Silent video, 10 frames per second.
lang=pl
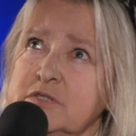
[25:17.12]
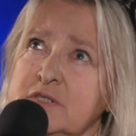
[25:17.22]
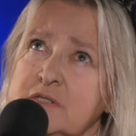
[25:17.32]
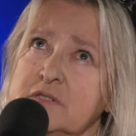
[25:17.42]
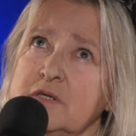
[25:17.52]

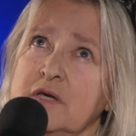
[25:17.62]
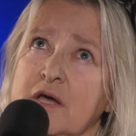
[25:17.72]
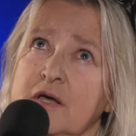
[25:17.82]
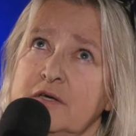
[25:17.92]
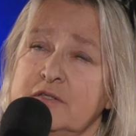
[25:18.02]
muzyce jest i,
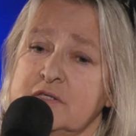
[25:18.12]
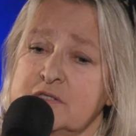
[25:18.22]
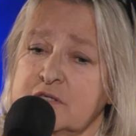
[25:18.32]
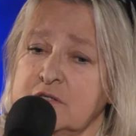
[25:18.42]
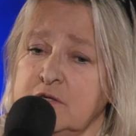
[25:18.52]
i
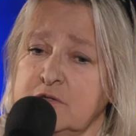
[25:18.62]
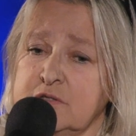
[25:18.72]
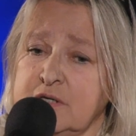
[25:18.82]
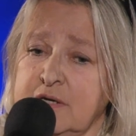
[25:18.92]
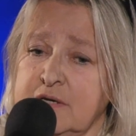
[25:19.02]

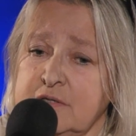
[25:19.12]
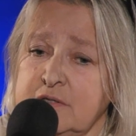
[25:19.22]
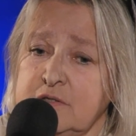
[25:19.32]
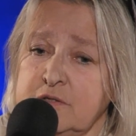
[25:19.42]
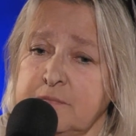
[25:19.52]
tęsknota,
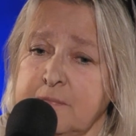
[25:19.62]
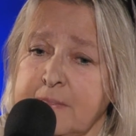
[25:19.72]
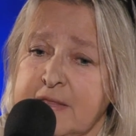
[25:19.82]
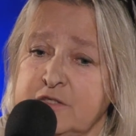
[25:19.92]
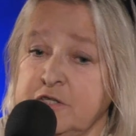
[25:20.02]
i, mm,